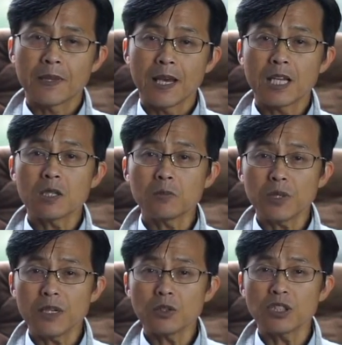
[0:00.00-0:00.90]
하나님
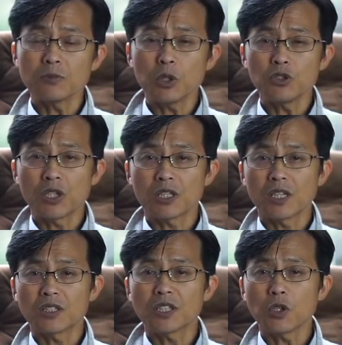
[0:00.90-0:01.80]
피에로
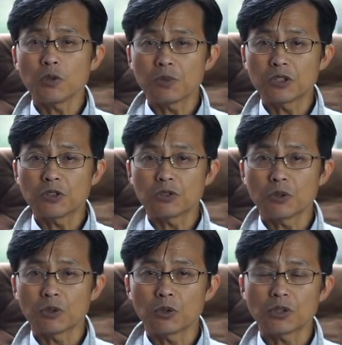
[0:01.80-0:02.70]
시몬드에게 새로운
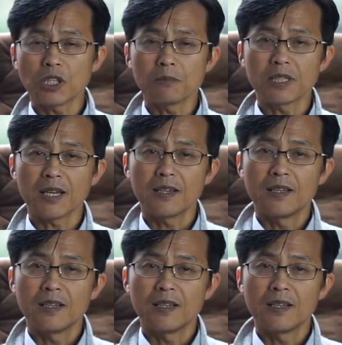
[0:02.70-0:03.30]
비전으로 도전합니다.